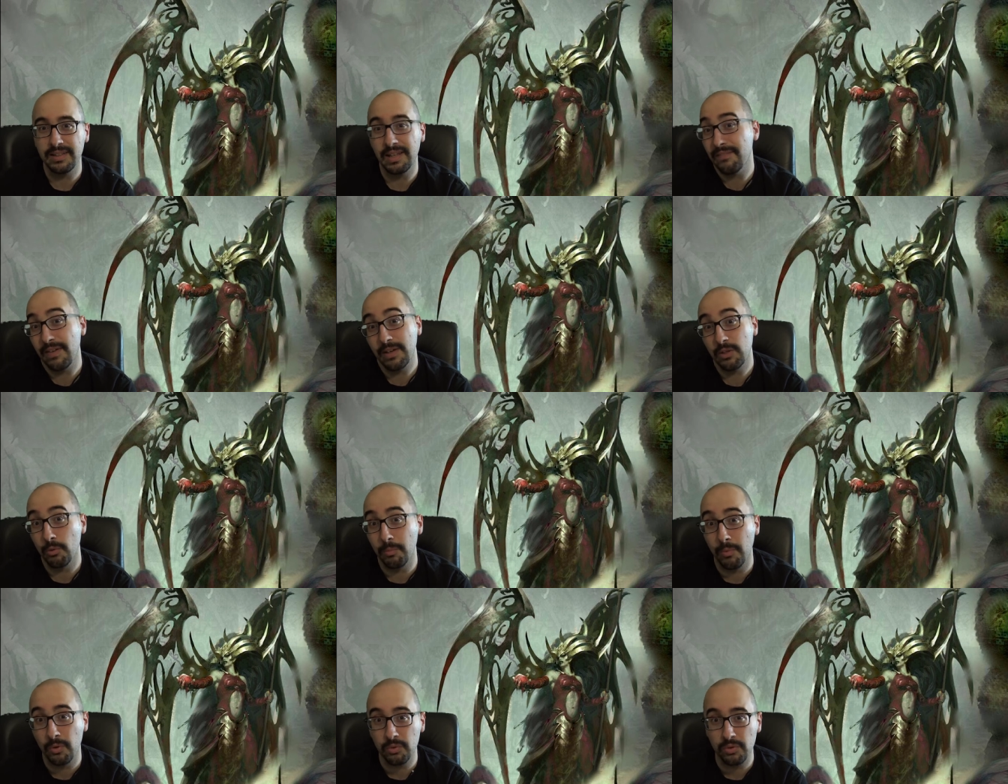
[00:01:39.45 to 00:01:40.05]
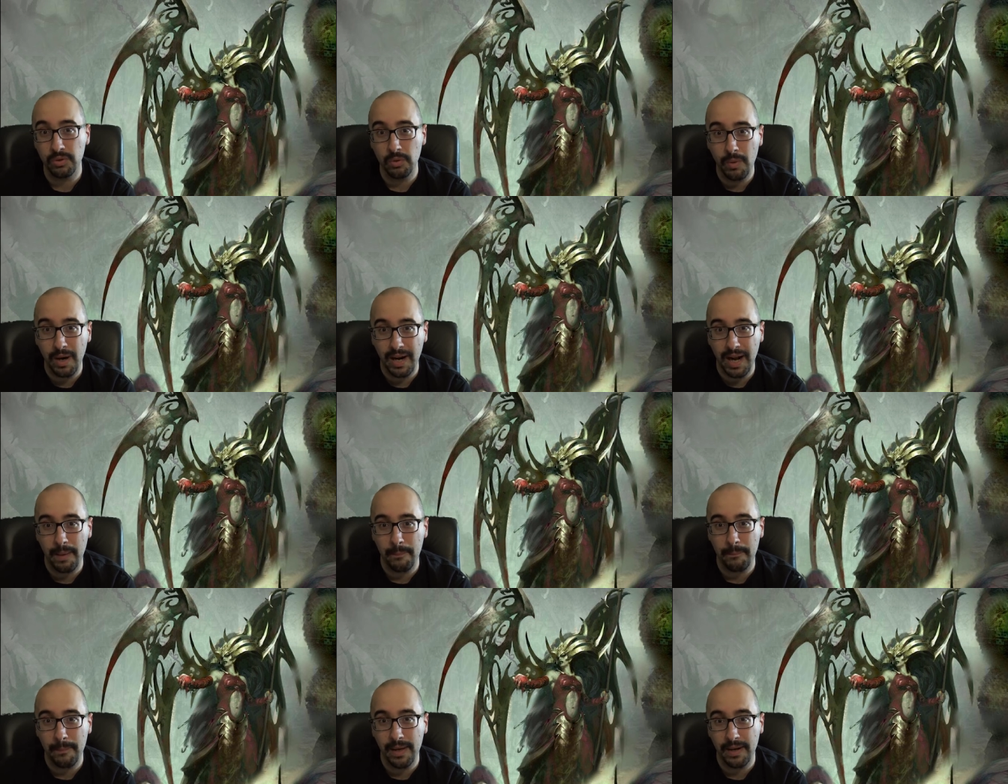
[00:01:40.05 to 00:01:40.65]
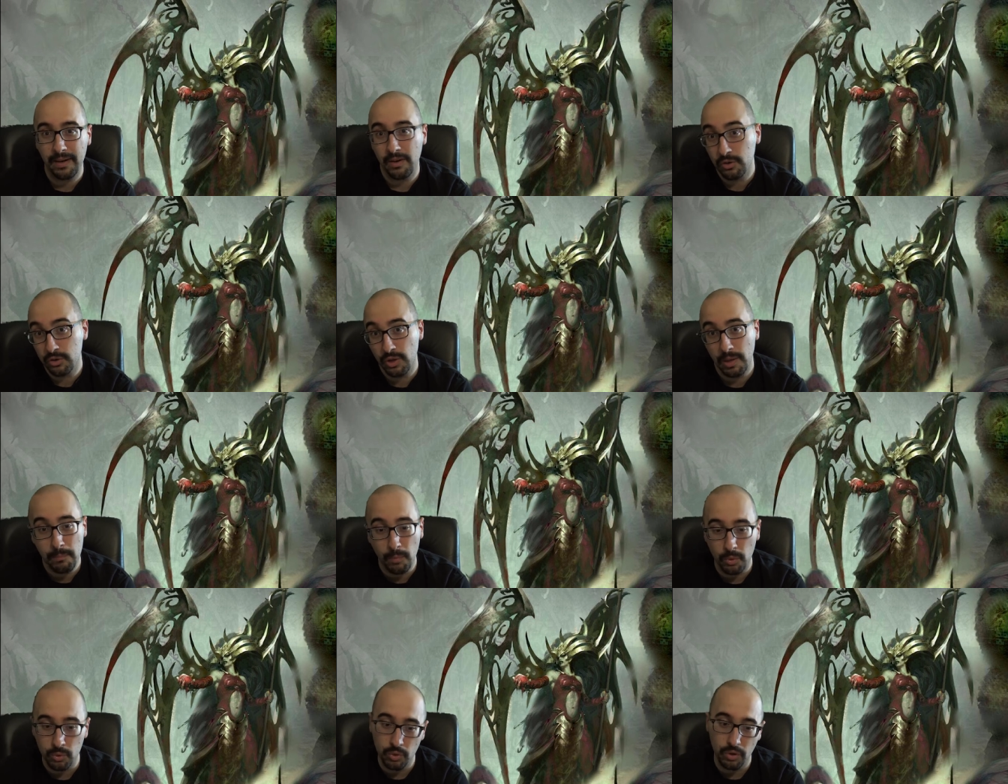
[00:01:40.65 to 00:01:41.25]
del, vecchio mondo di Warhammer o
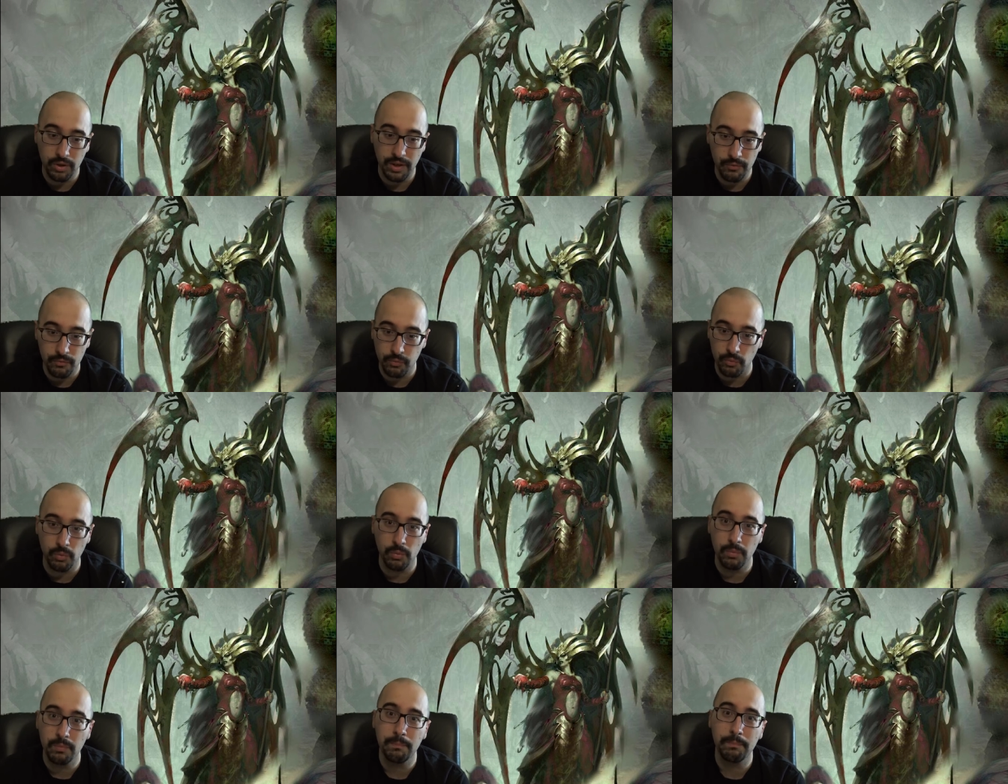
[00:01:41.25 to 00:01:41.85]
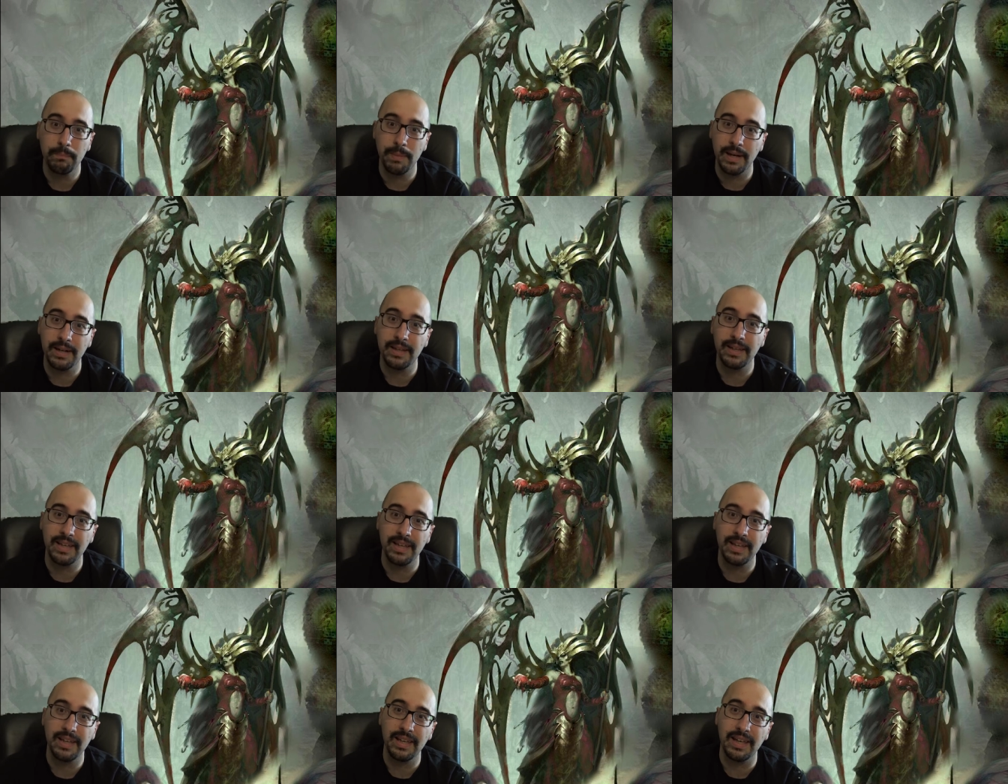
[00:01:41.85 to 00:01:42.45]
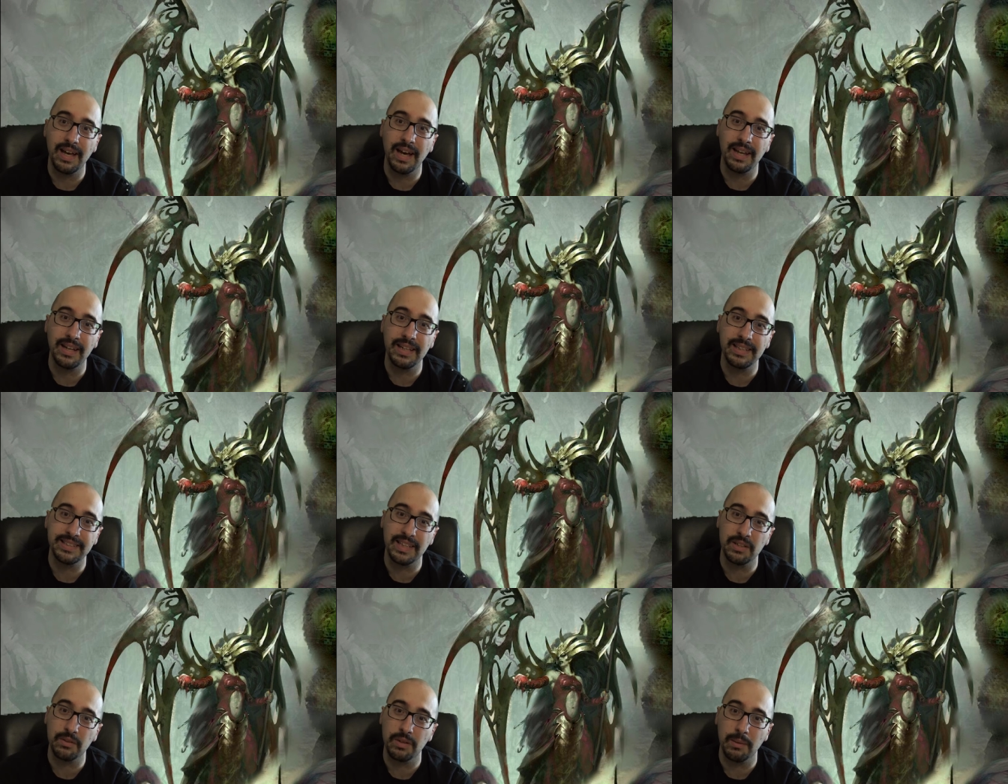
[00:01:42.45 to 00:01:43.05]
del mondo che fu per chi ha
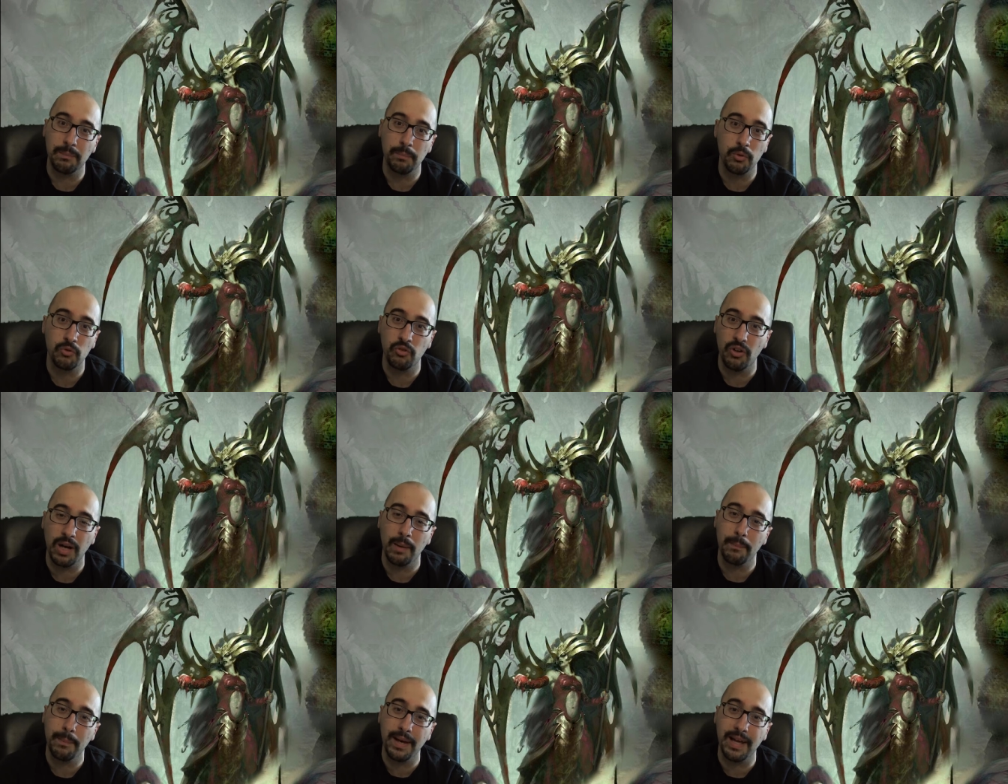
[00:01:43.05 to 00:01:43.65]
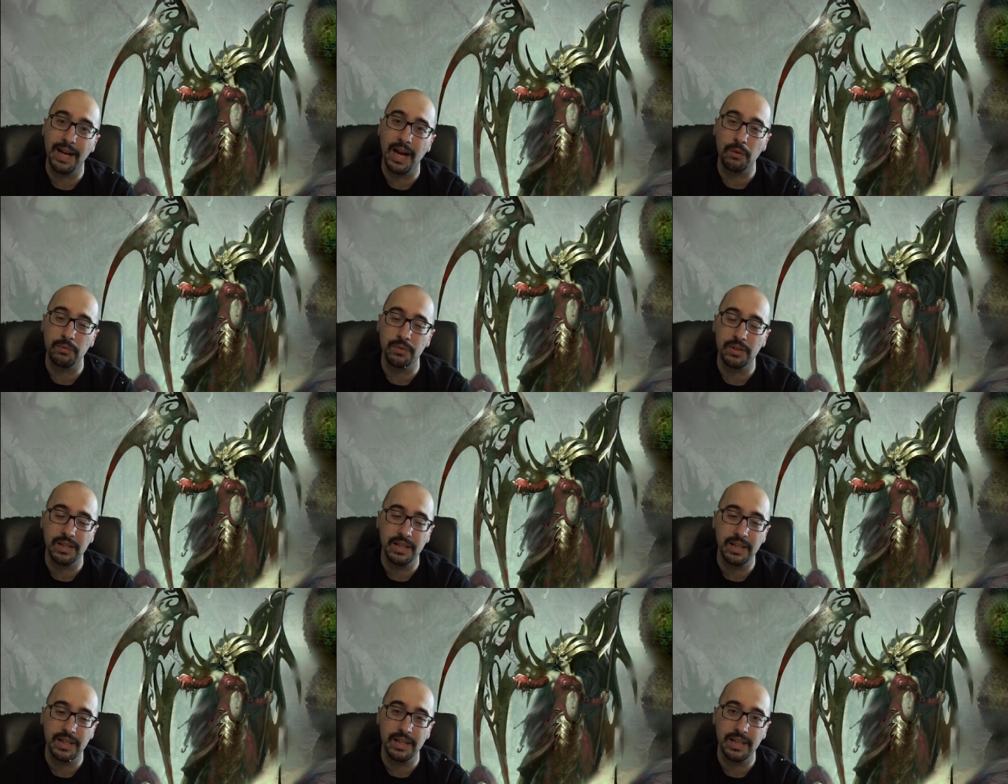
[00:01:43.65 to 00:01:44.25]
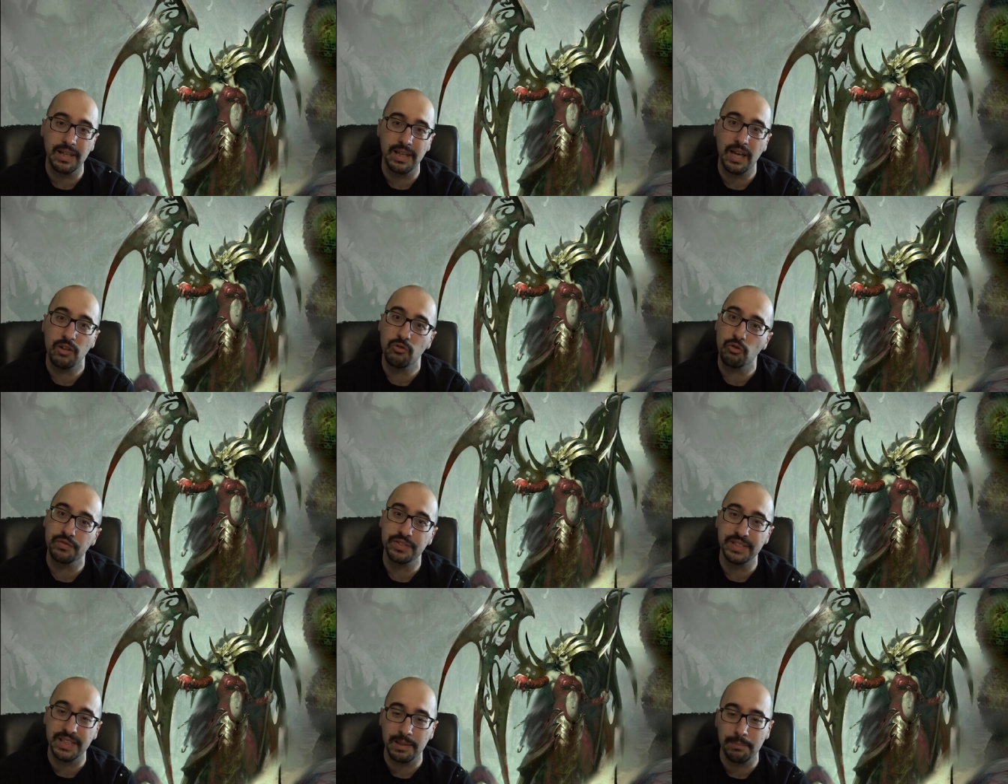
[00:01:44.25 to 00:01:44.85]
iniziato ad approcciare il background di Age
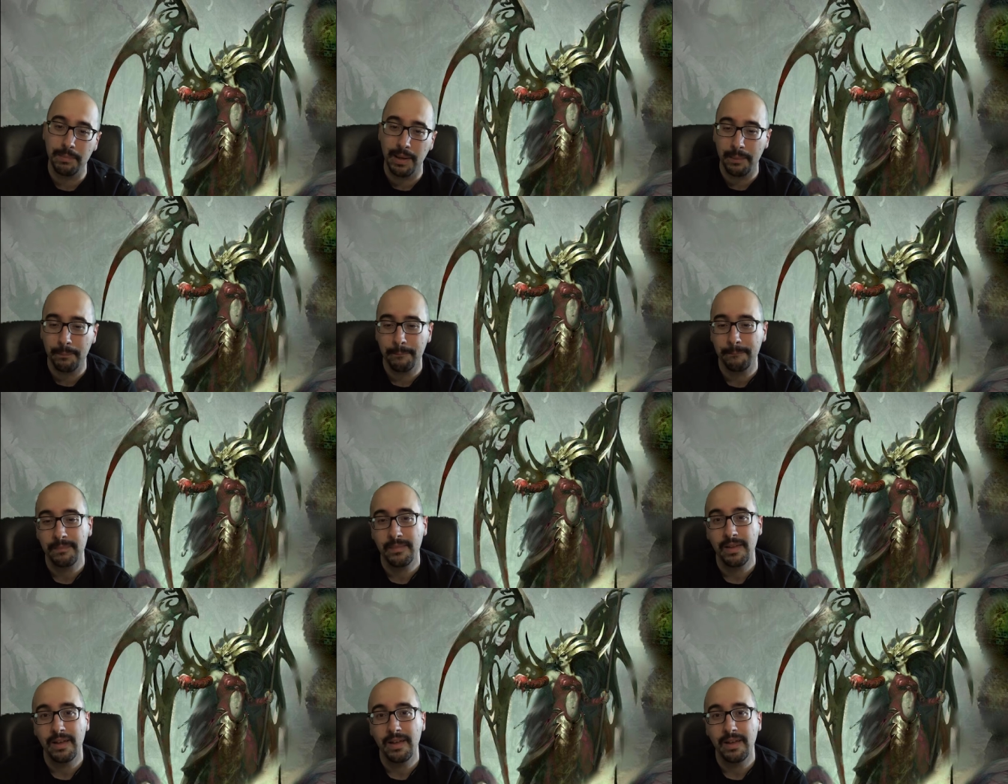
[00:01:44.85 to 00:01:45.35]
of Sigmar.